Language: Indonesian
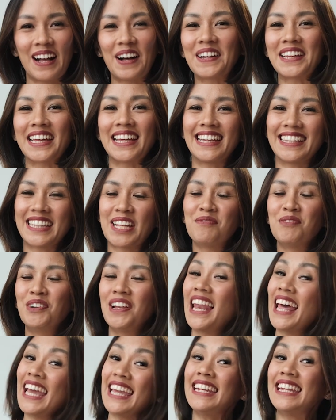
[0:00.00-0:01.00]
Oke, kita
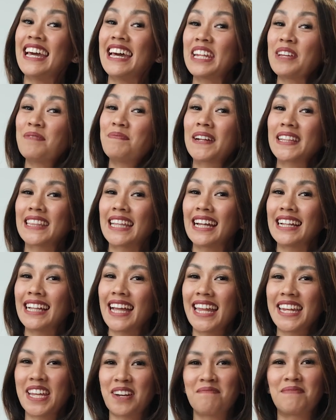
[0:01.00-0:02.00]
mulai dari
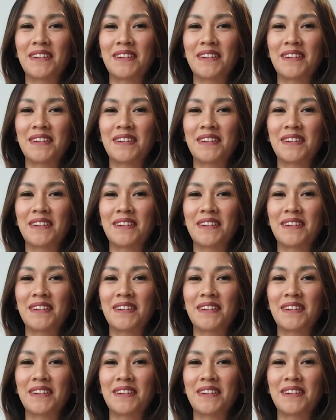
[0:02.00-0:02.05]
pertanyaan yang